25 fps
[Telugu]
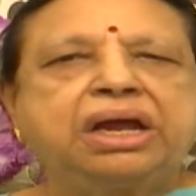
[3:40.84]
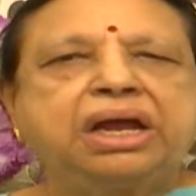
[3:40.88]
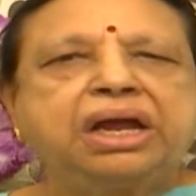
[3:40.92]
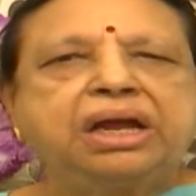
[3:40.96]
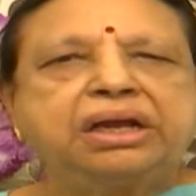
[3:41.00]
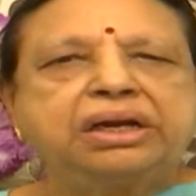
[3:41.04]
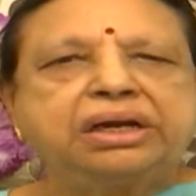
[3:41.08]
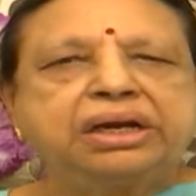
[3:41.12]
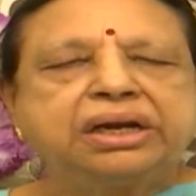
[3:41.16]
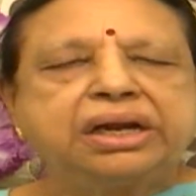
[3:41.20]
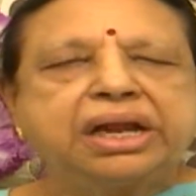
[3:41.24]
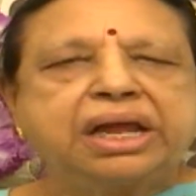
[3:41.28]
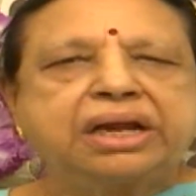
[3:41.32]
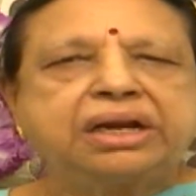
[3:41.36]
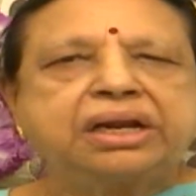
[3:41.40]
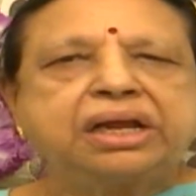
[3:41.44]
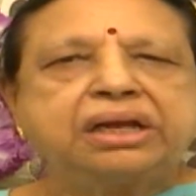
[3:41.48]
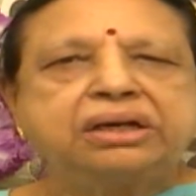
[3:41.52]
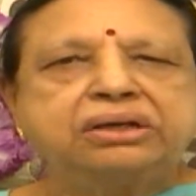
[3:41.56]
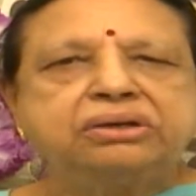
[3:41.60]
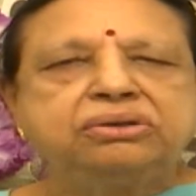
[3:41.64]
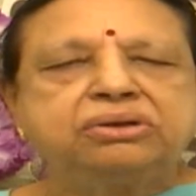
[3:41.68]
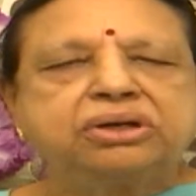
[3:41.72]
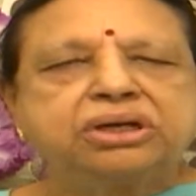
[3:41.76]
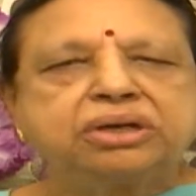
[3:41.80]
ఆ
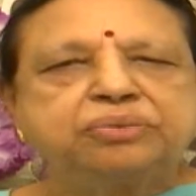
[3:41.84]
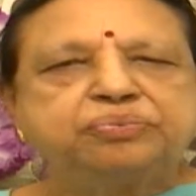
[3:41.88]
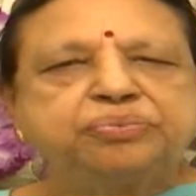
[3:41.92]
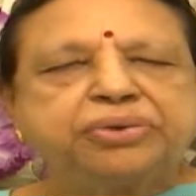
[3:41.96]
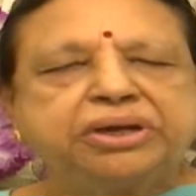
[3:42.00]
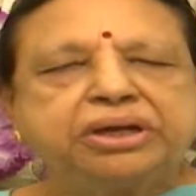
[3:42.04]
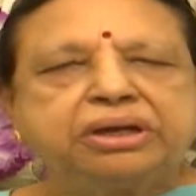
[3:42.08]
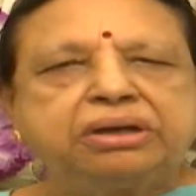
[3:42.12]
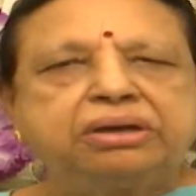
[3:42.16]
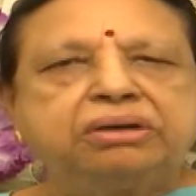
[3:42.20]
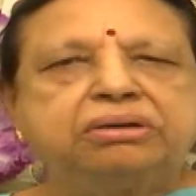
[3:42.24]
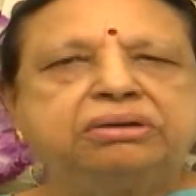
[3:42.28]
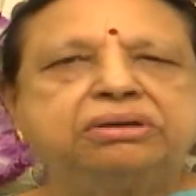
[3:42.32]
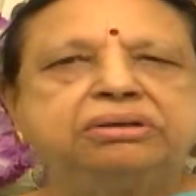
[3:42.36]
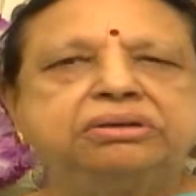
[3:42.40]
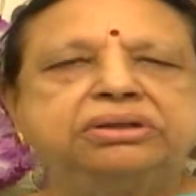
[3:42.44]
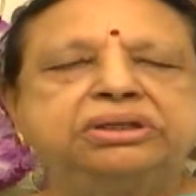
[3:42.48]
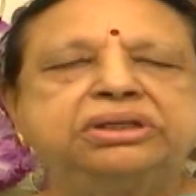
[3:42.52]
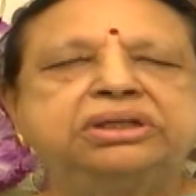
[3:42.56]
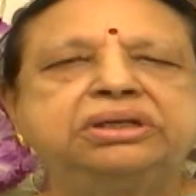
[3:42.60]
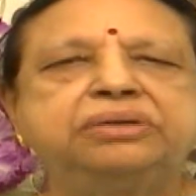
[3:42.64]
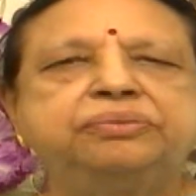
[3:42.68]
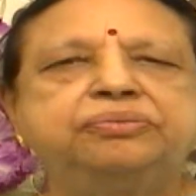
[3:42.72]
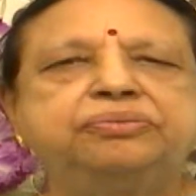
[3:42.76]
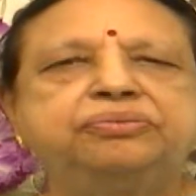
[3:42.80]
నరాల యొక్క
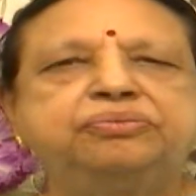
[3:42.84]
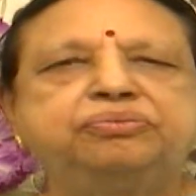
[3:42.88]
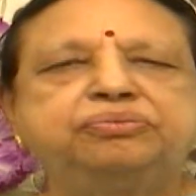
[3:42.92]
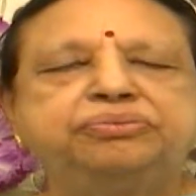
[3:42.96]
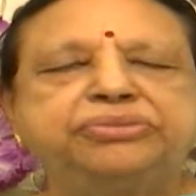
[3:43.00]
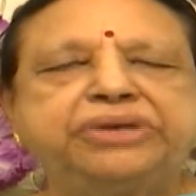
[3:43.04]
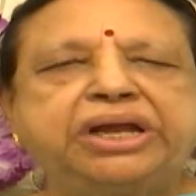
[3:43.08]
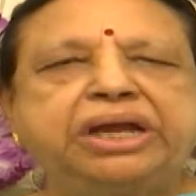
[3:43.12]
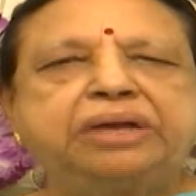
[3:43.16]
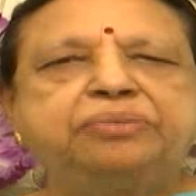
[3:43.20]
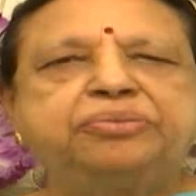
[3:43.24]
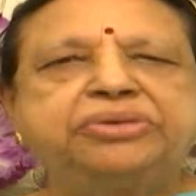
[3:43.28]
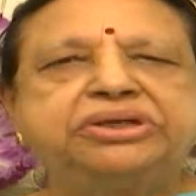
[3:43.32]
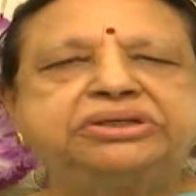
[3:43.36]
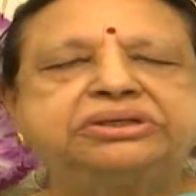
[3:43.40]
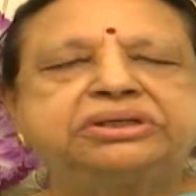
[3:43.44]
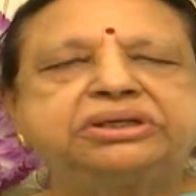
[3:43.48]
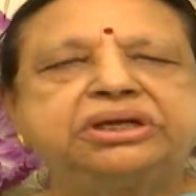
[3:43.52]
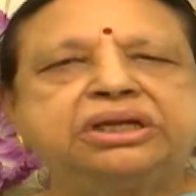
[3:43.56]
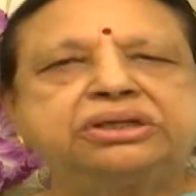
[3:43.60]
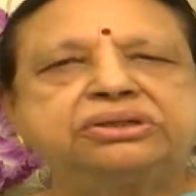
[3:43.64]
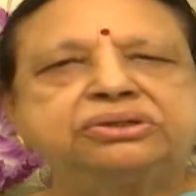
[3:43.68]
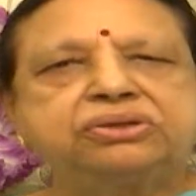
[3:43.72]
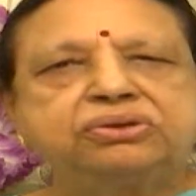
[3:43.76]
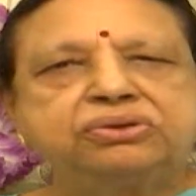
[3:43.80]
ఇది
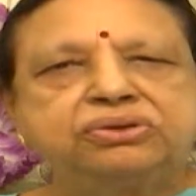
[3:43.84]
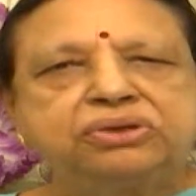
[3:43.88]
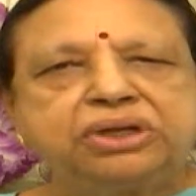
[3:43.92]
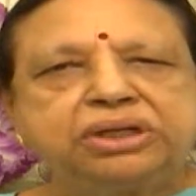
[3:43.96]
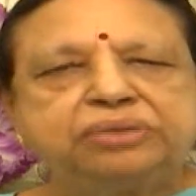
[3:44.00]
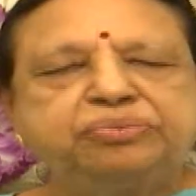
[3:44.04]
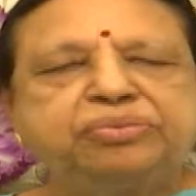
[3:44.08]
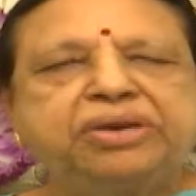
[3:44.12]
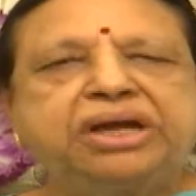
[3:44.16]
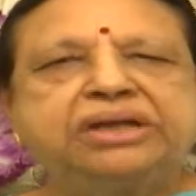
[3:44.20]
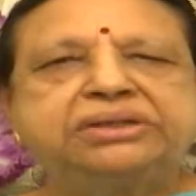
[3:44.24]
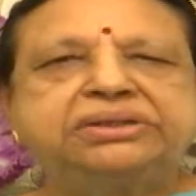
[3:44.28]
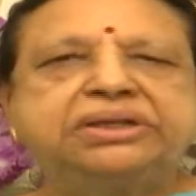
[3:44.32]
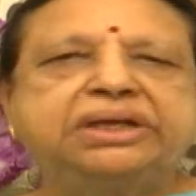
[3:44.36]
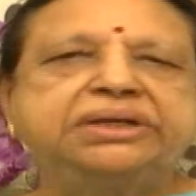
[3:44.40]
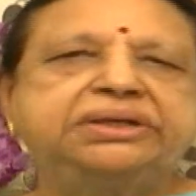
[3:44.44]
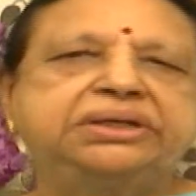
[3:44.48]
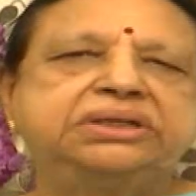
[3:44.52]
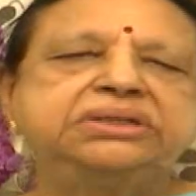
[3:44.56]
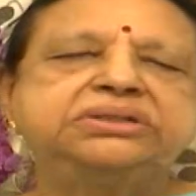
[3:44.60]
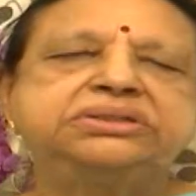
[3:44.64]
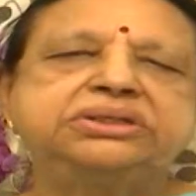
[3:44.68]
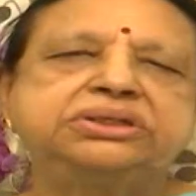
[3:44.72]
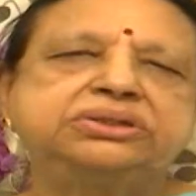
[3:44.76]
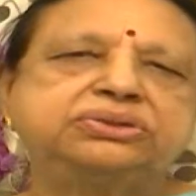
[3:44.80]
డైమెన్షన్ ఎంత ఉందో అది బాగా
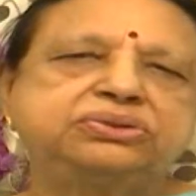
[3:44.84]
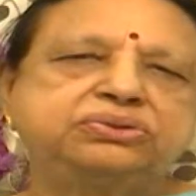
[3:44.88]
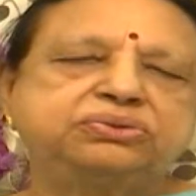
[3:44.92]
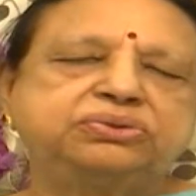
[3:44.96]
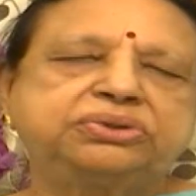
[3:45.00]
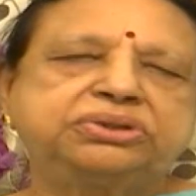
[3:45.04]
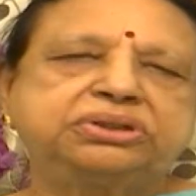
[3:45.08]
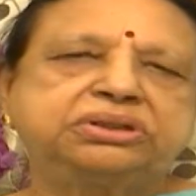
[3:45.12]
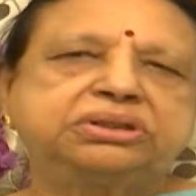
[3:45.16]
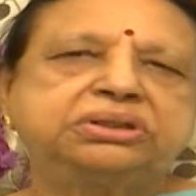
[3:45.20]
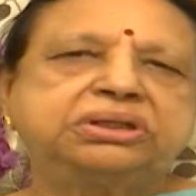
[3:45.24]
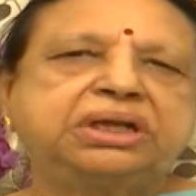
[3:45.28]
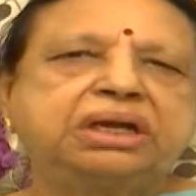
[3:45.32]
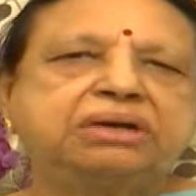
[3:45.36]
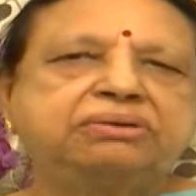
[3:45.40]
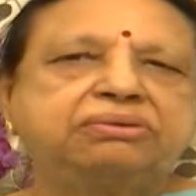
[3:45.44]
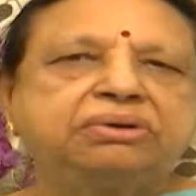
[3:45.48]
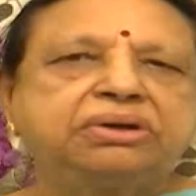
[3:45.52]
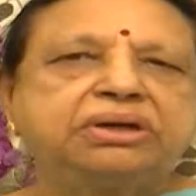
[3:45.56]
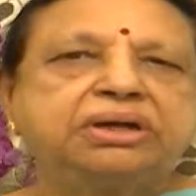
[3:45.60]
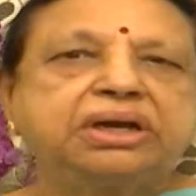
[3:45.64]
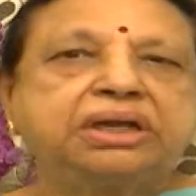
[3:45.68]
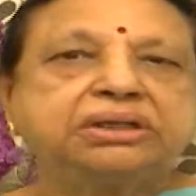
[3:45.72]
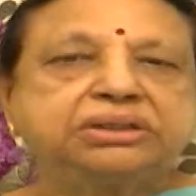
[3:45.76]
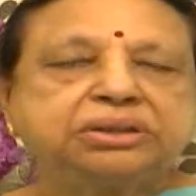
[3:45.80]
తగ్గించేస్తూ ఉంటుంది
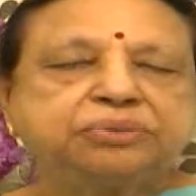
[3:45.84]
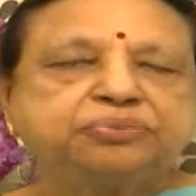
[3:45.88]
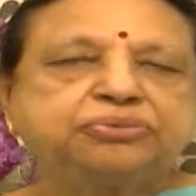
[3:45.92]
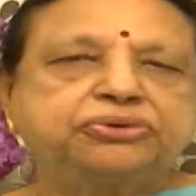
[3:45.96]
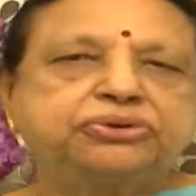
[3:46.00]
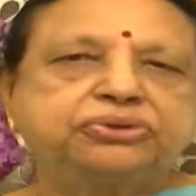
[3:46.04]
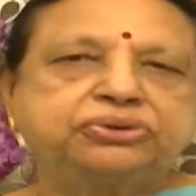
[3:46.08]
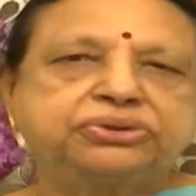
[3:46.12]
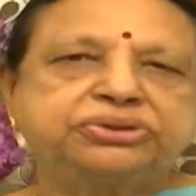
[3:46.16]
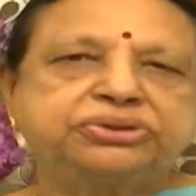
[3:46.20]
దానివల్ల రక్తపోటు